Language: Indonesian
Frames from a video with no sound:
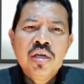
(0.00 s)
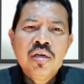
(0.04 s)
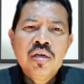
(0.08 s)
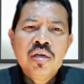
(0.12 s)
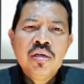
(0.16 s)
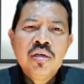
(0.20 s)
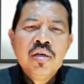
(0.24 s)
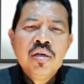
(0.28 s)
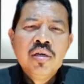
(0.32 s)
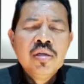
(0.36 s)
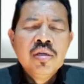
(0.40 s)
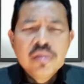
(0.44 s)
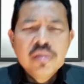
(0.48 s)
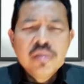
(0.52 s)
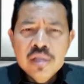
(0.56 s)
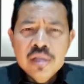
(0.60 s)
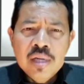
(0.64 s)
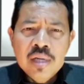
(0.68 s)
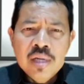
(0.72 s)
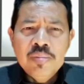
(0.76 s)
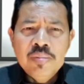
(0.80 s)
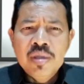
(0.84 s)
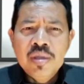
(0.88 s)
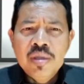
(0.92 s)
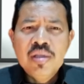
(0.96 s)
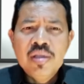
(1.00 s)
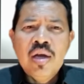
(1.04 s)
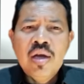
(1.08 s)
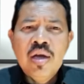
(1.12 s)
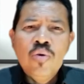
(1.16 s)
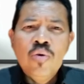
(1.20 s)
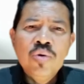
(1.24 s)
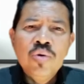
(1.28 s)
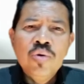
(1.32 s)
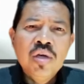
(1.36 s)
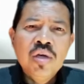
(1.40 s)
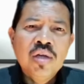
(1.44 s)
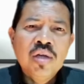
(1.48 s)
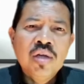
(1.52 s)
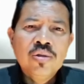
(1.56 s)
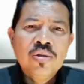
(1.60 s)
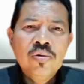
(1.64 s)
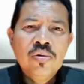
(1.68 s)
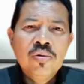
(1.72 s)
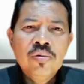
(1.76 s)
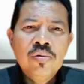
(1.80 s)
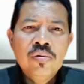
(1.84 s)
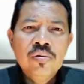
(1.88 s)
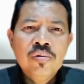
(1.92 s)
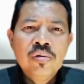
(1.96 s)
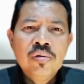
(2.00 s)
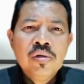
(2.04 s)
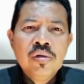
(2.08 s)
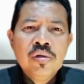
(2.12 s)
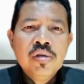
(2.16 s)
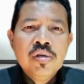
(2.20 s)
yang tidak mengetahui atau